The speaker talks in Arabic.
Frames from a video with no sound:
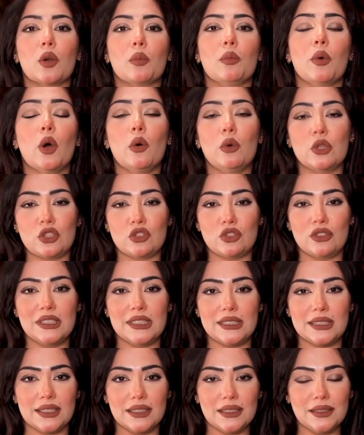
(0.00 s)

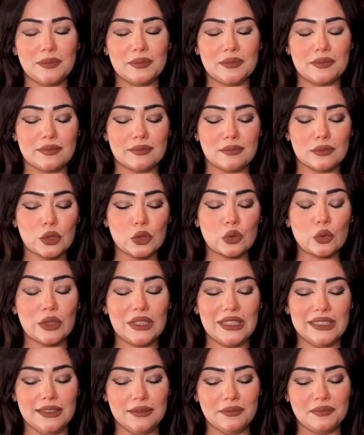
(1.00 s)
24 سنه
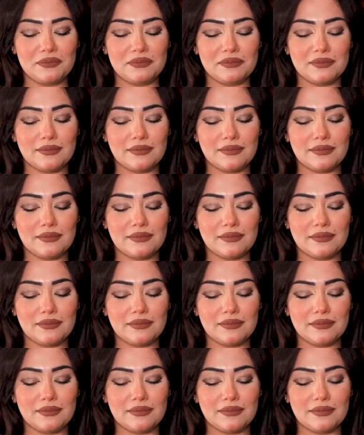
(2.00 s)
بتقول لي